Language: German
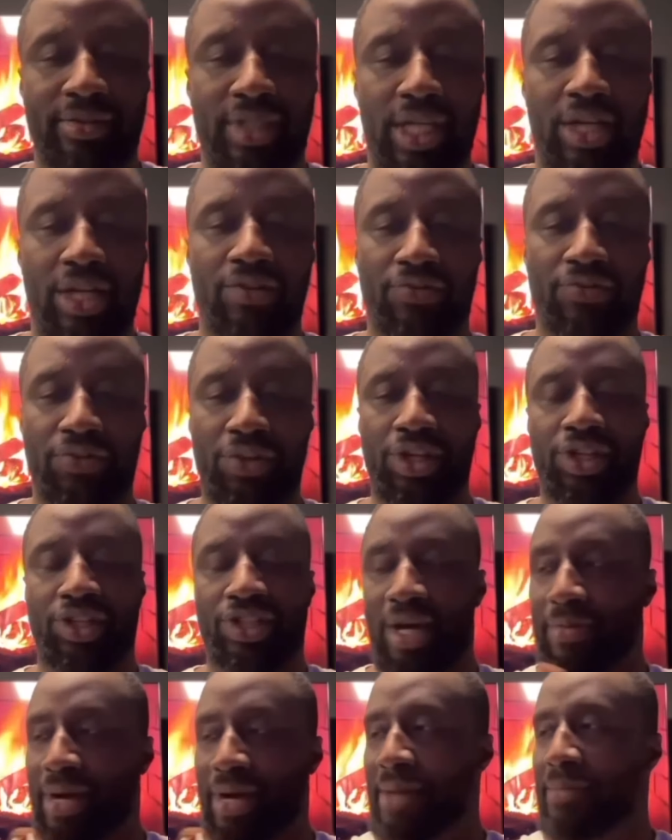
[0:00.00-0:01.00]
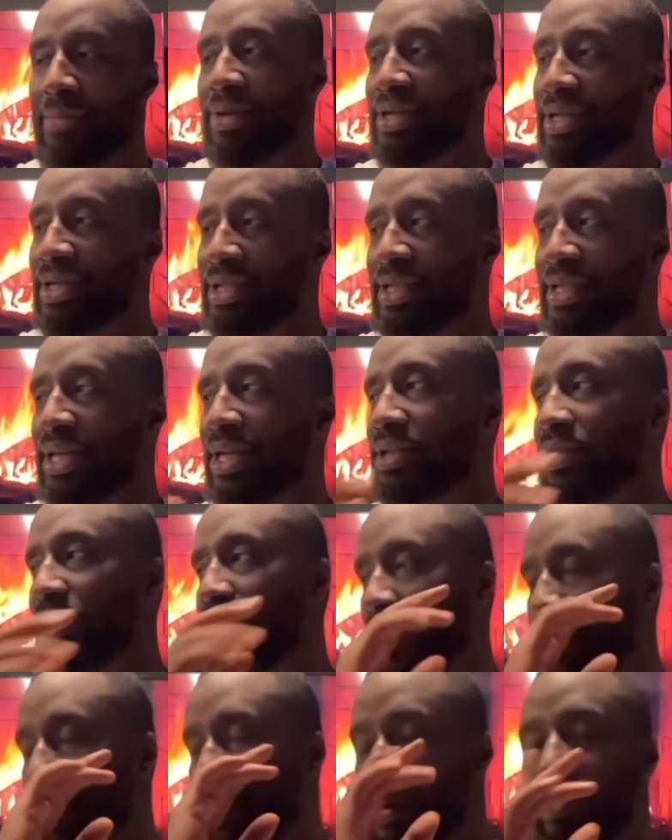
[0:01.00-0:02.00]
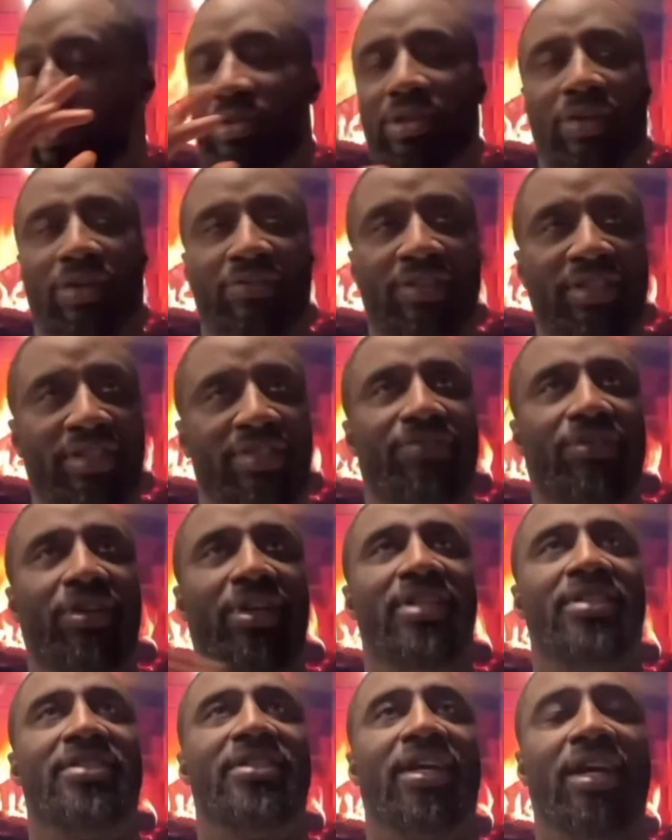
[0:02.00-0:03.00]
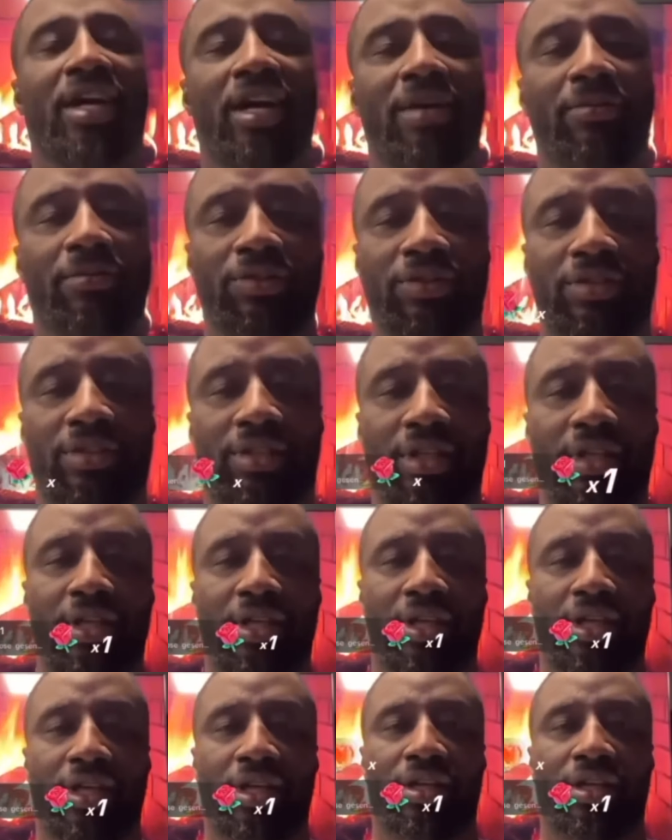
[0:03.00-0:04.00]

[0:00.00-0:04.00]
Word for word: kurze Durchsage, für die Shabab in TikTok und auf für Instagram und